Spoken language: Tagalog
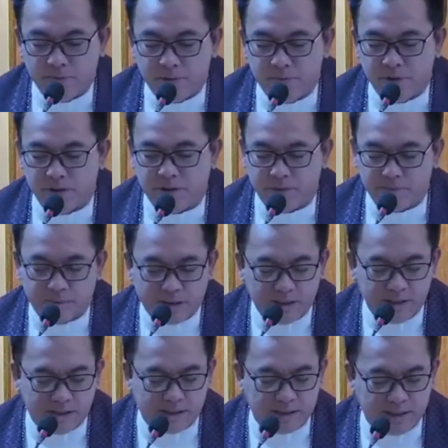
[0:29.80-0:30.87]
Ang mabuting
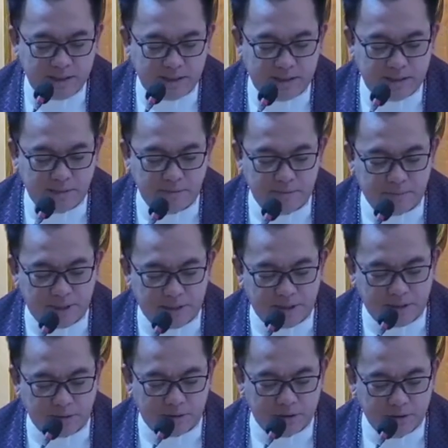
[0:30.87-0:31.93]
balita ng
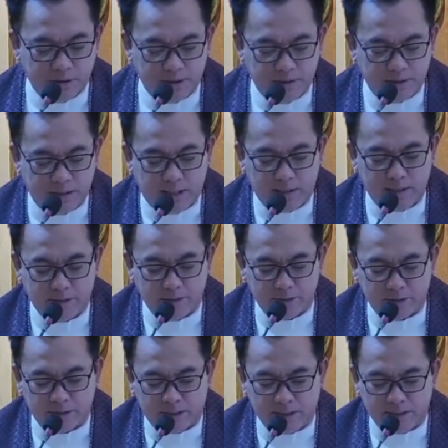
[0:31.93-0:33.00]
Panginoon
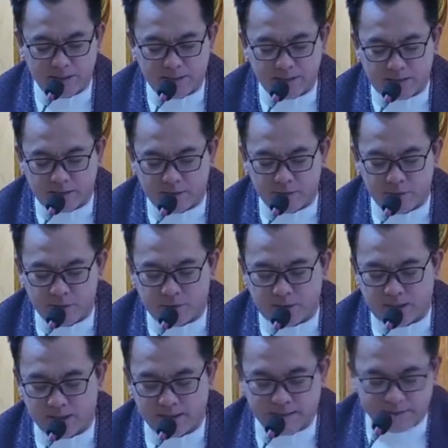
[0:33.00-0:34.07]
ayon kay San
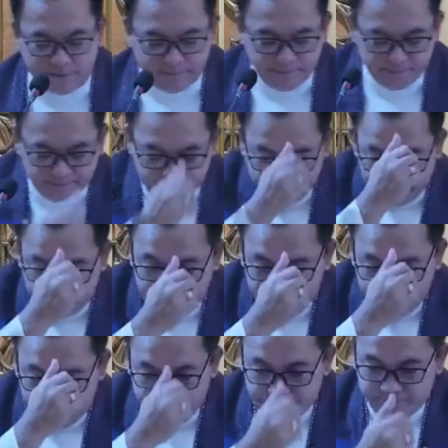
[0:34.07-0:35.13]
Lucas.
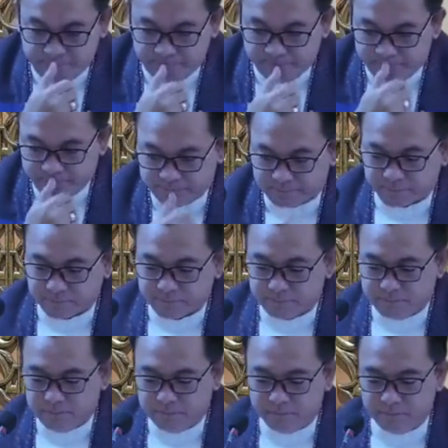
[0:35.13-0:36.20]
Papuri sa iyo,
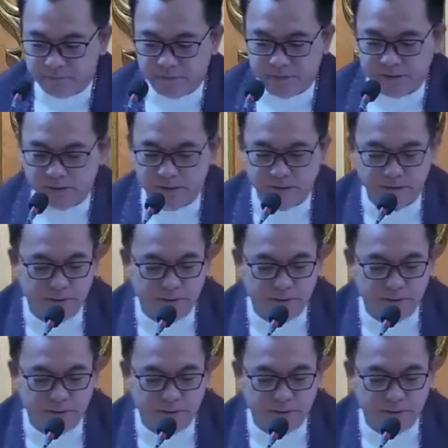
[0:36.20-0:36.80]
Panginoon.